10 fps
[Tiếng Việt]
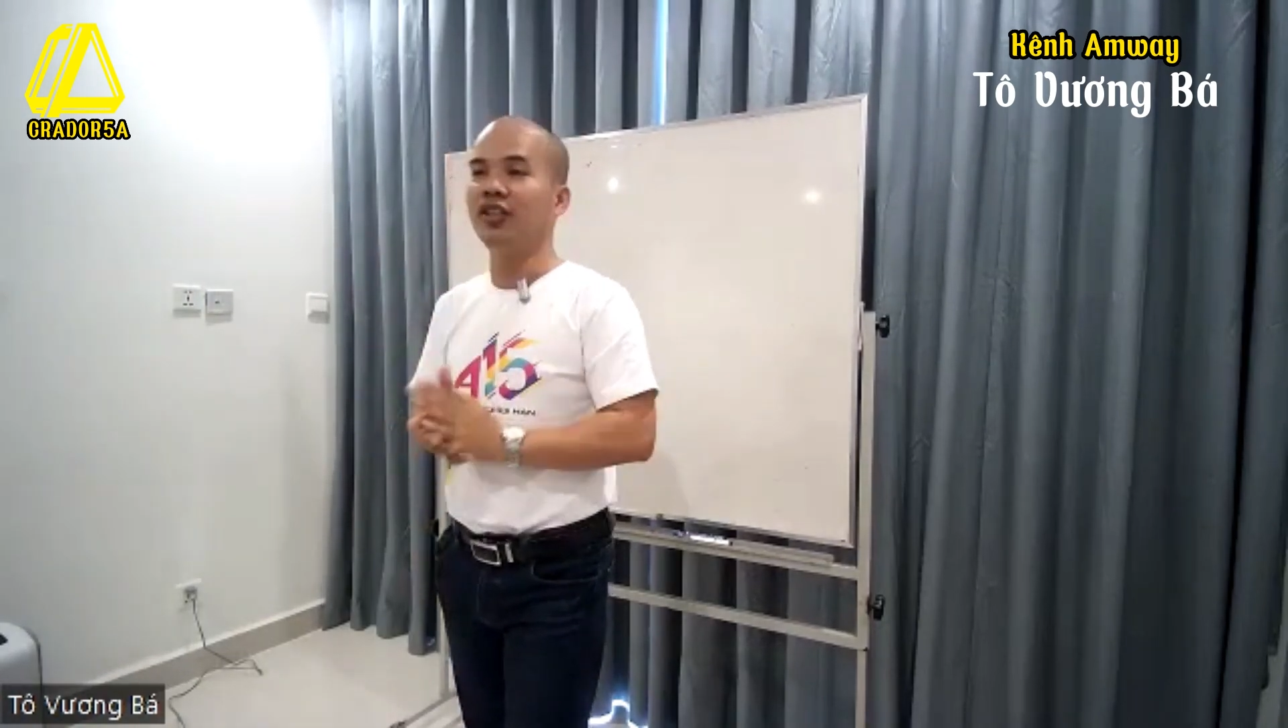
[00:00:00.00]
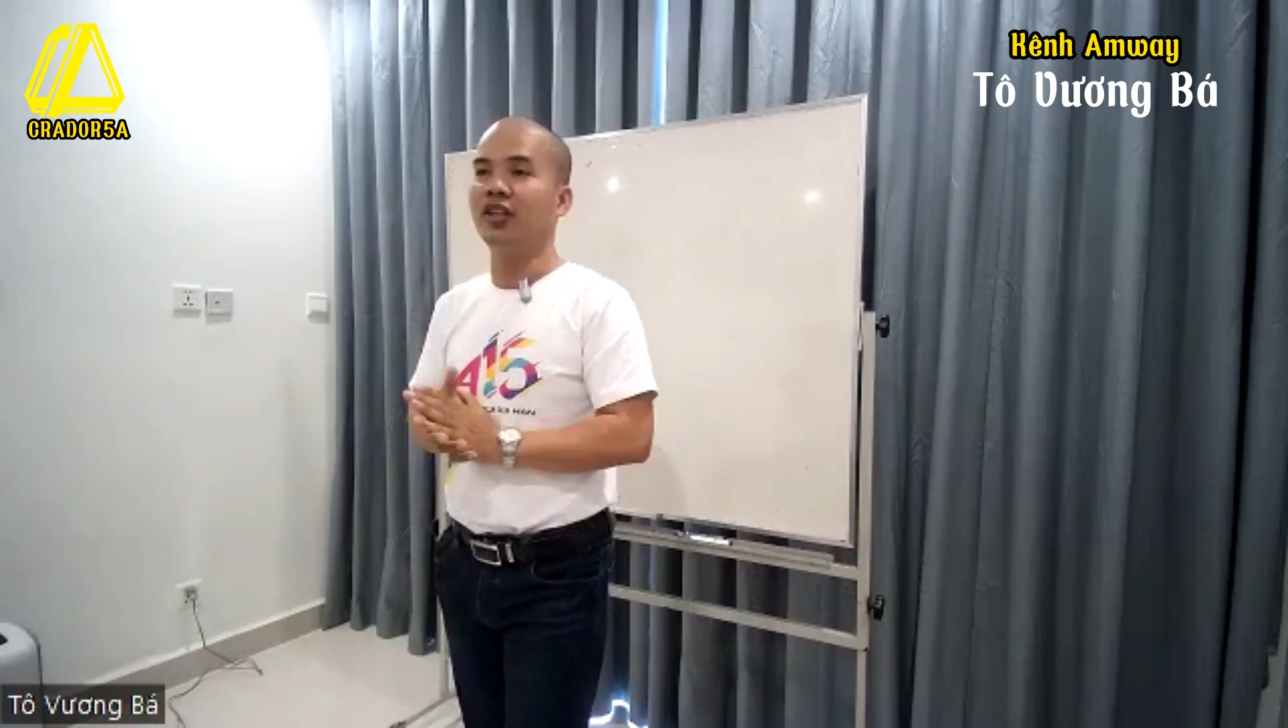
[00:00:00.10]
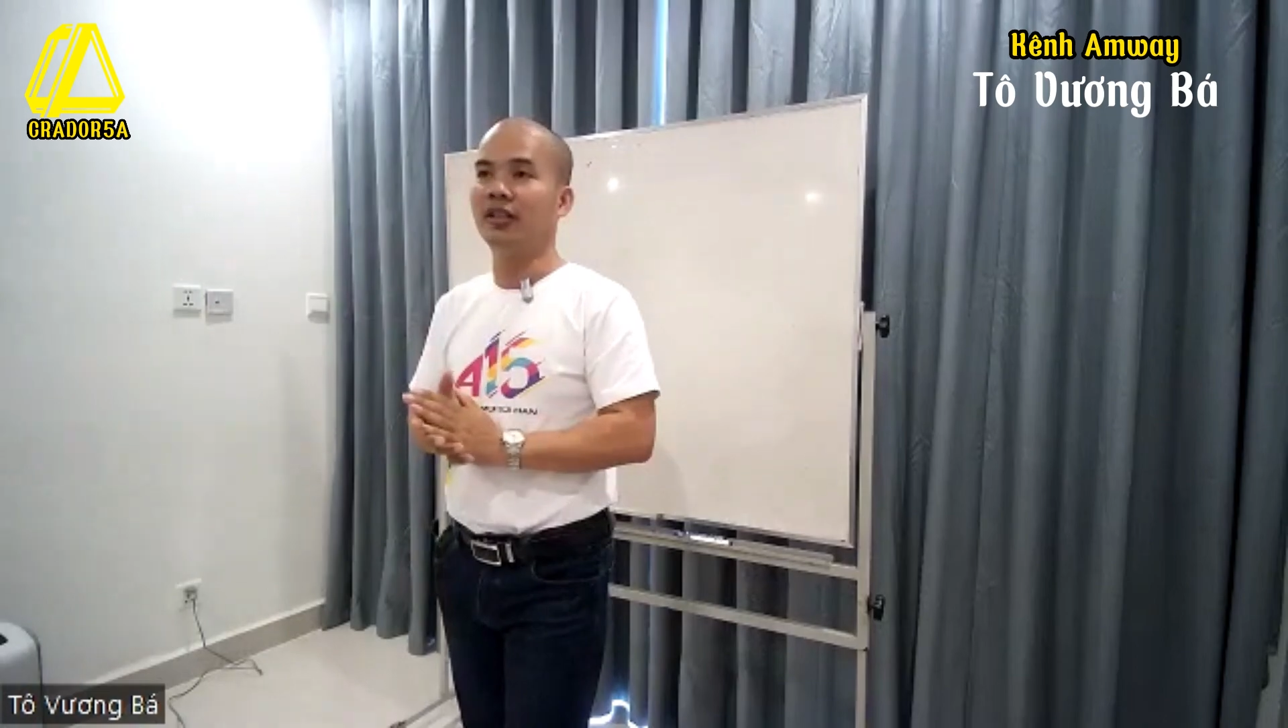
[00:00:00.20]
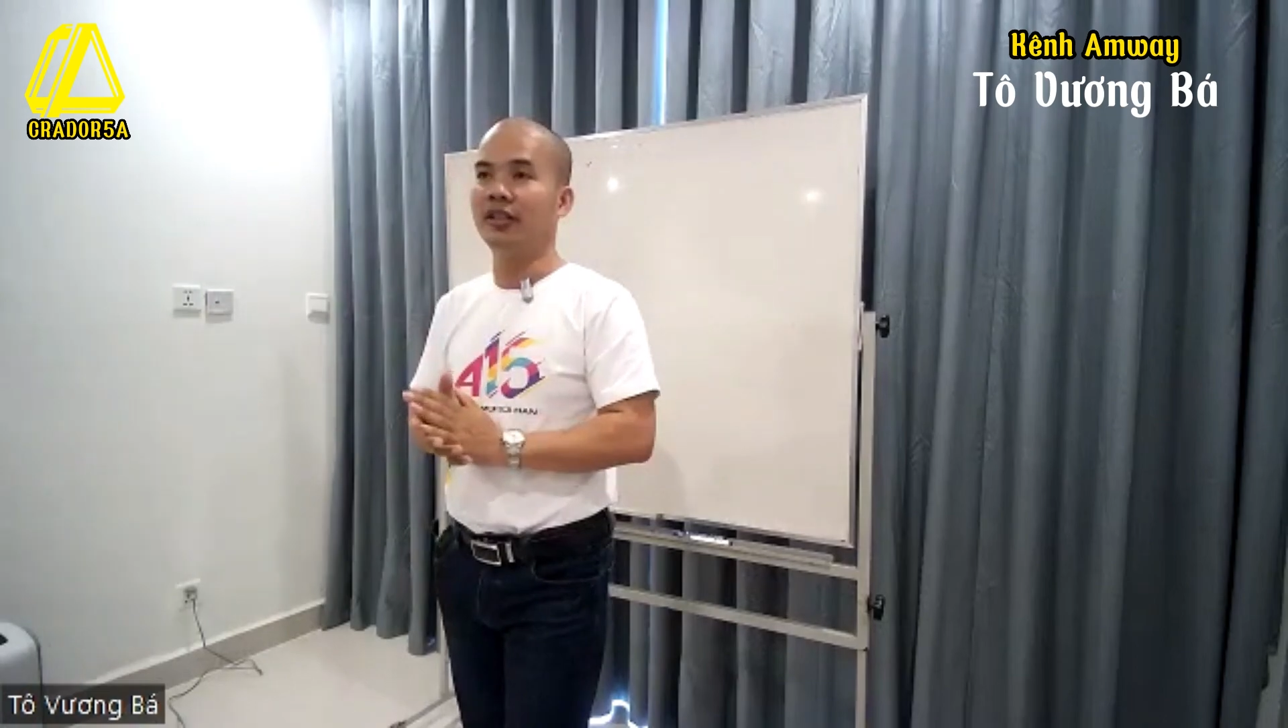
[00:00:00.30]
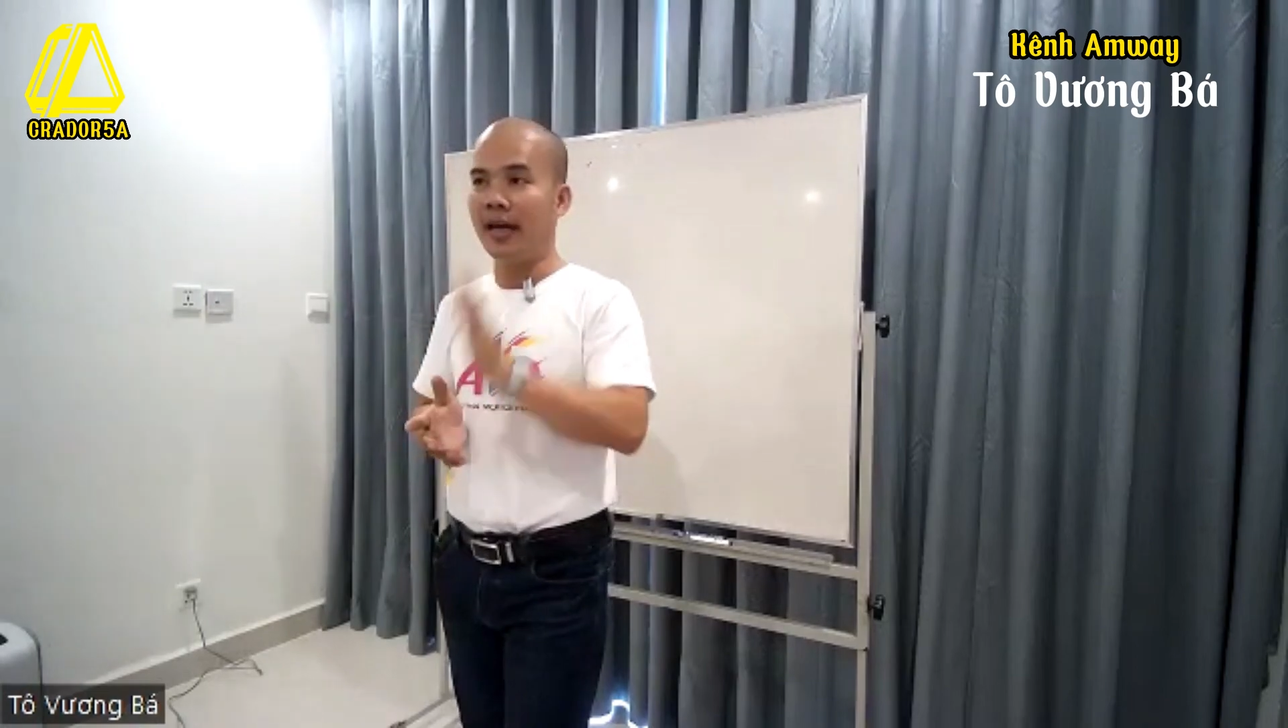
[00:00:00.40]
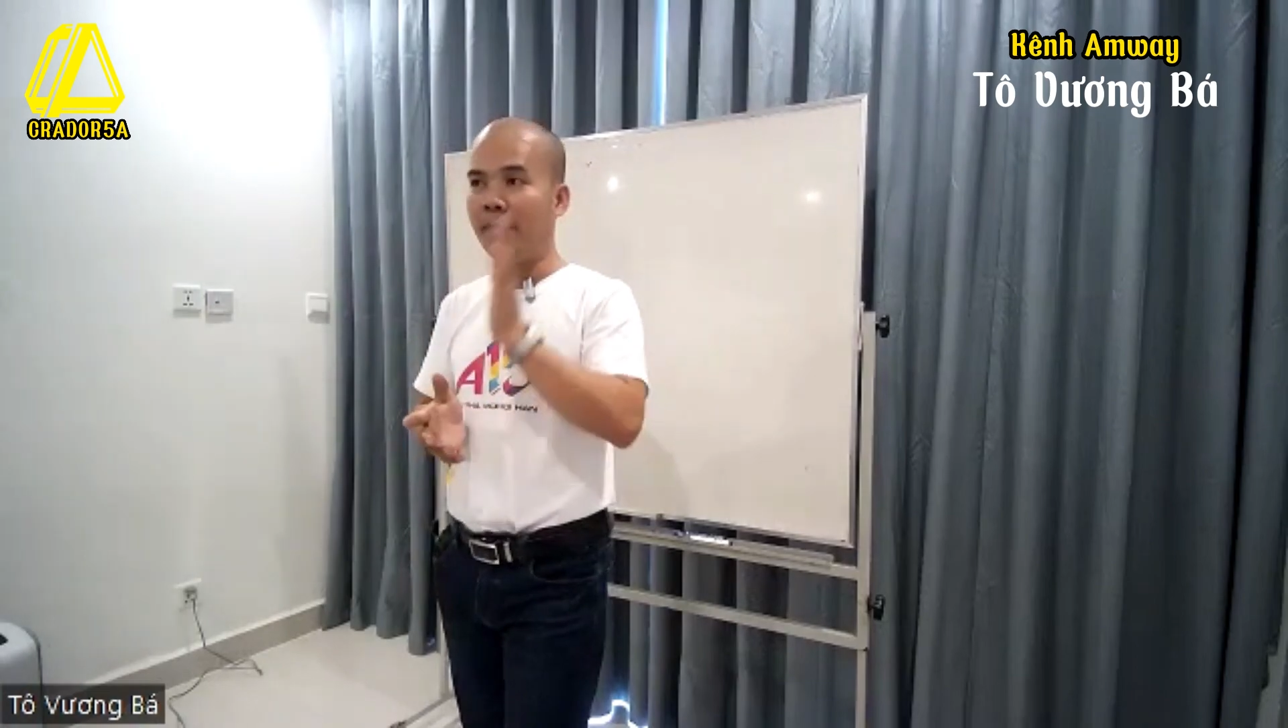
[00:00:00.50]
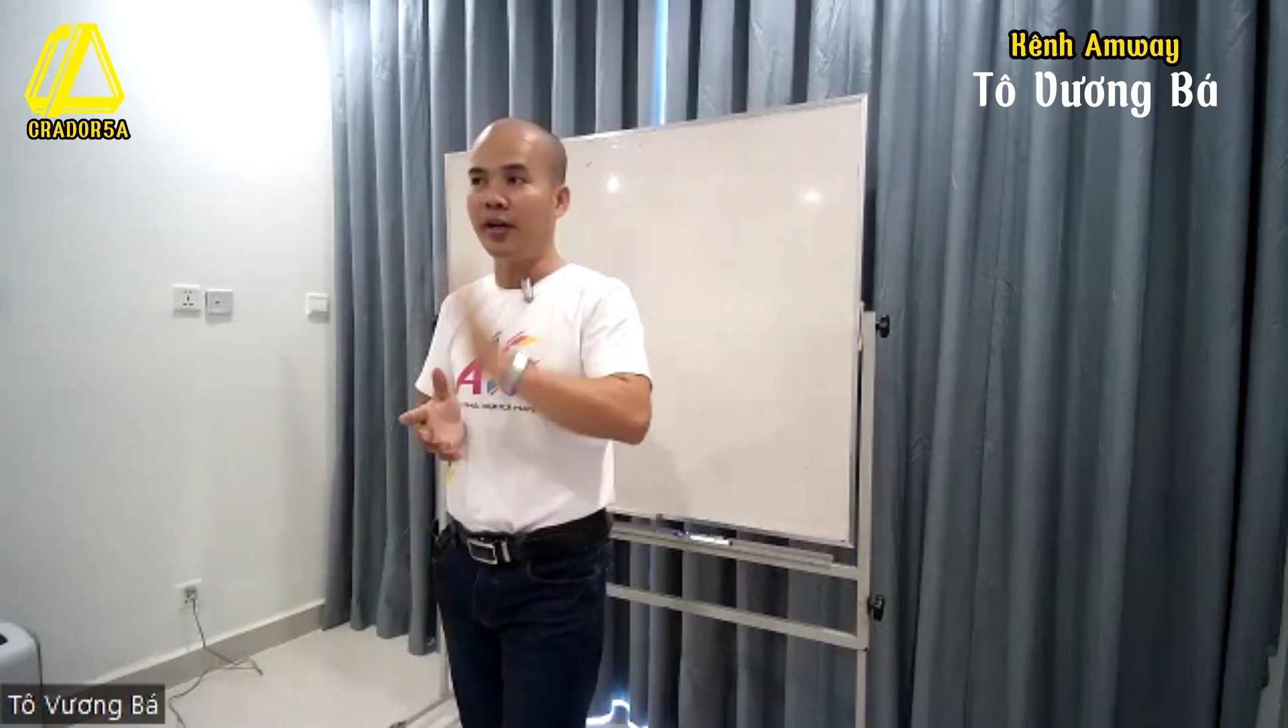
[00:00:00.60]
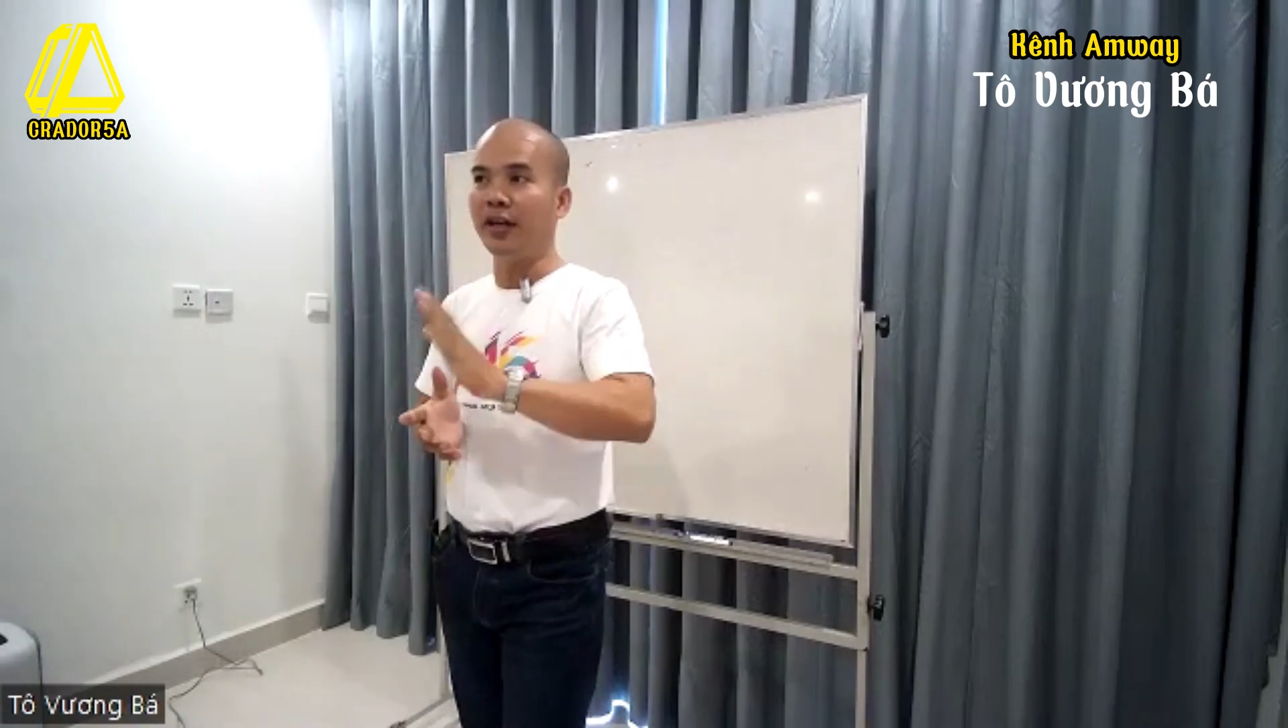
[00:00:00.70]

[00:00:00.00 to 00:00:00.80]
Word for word: lựa chọn ăn à,